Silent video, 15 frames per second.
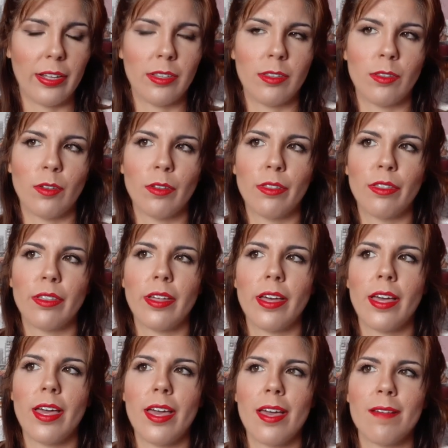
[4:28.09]

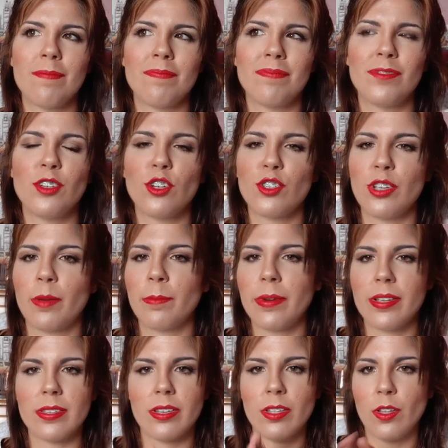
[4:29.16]
Entonces yo
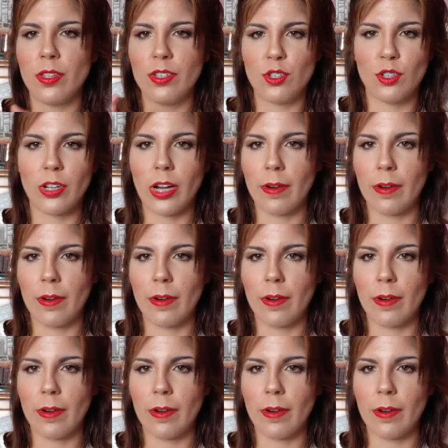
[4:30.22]
siempre he sido de Sota